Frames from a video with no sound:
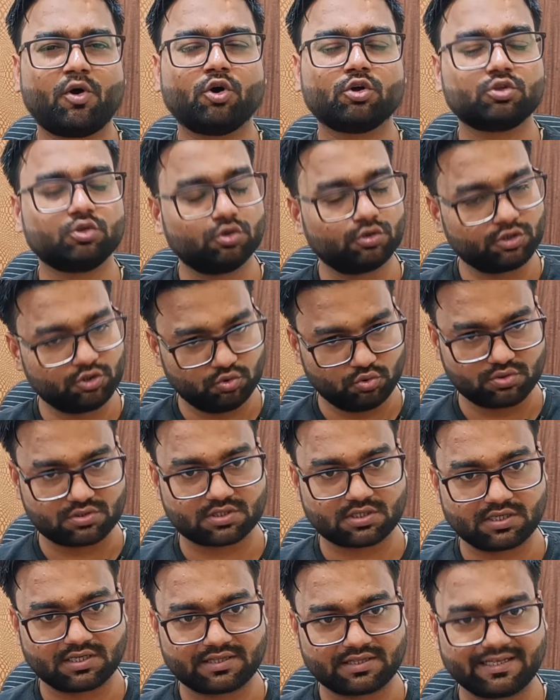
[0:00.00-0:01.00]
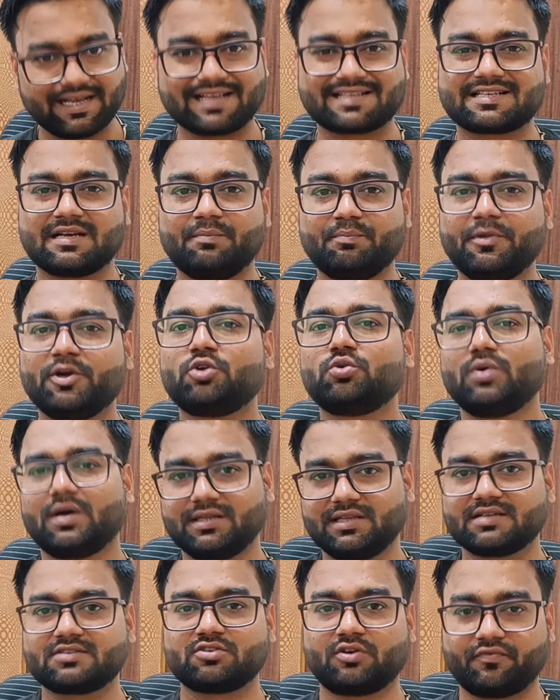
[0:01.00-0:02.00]
बहुत लोग यूज करते हैं एज कम्पेयर टू
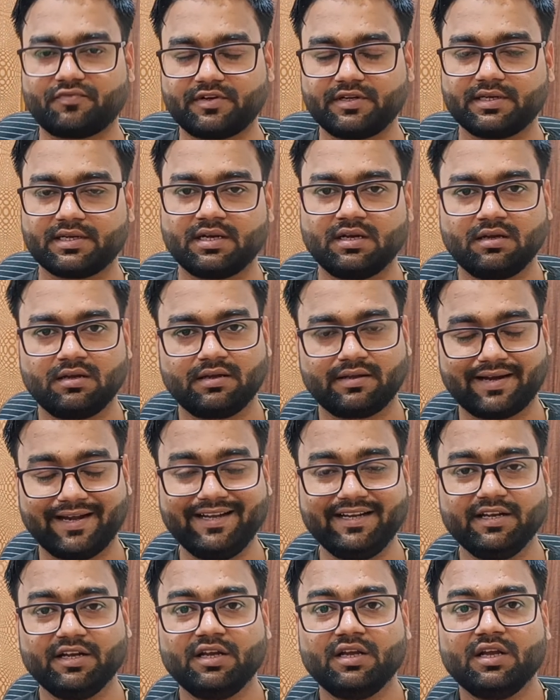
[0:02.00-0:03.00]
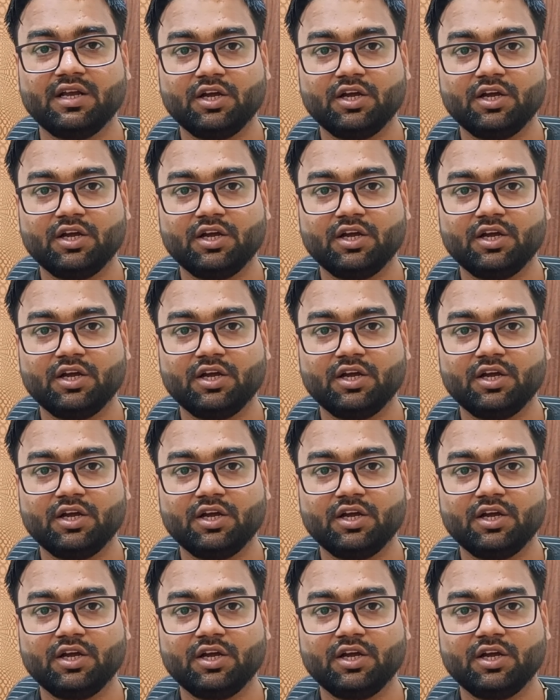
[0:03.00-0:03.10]
अदर सॉफ्टवेयर राइट